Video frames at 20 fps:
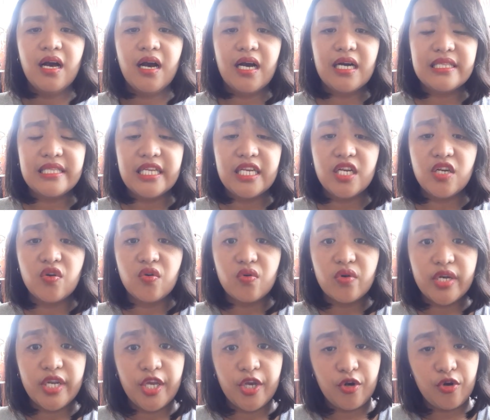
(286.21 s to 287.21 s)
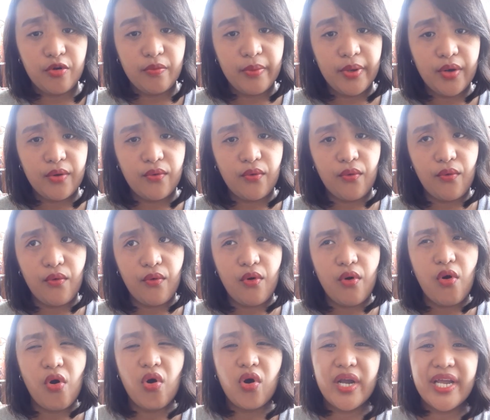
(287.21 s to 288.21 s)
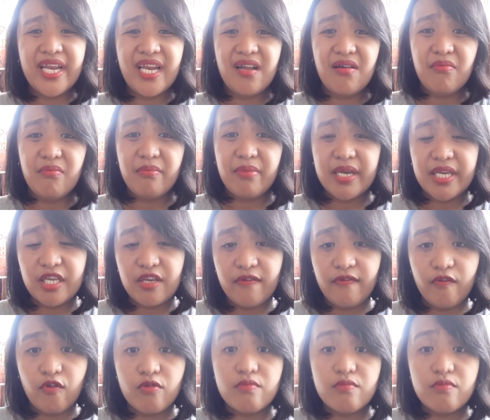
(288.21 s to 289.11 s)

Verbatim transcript: at tinanong ko na yung OB ko kung okay lang ba if